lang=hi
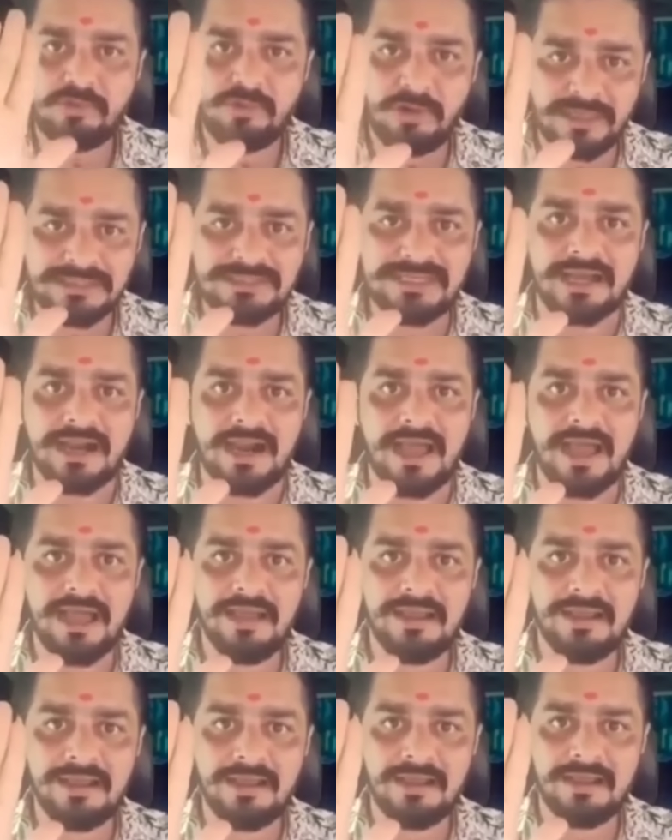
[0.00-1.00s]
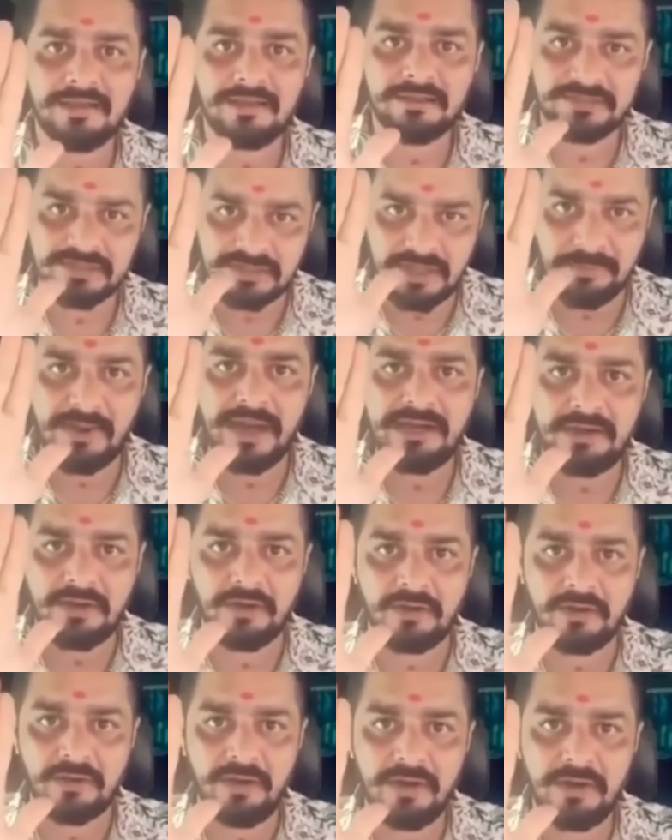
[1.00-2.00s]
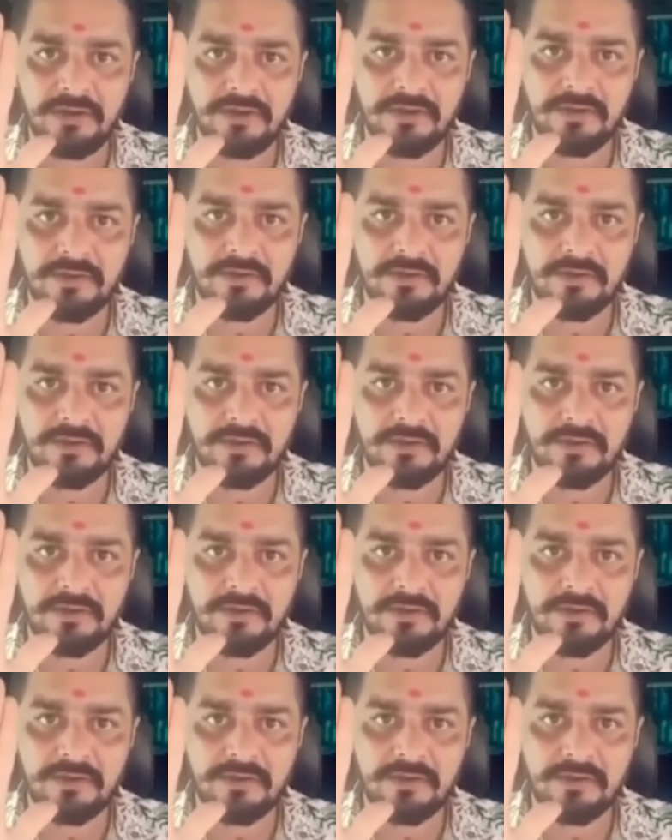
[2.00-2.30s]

रुको जरा सबर करो